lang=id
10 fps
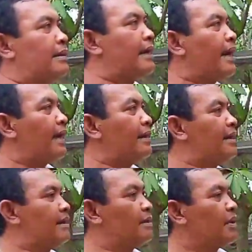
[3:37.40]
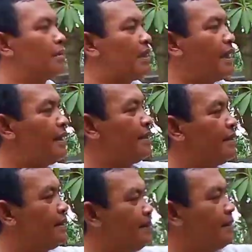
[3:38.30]
nah ini teman-teman ya
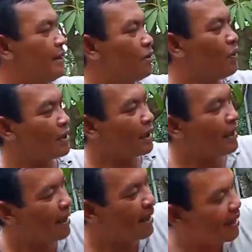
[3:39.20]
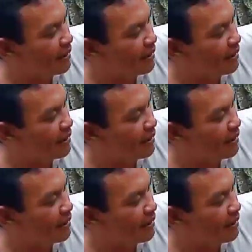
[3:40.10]
sudah terlihat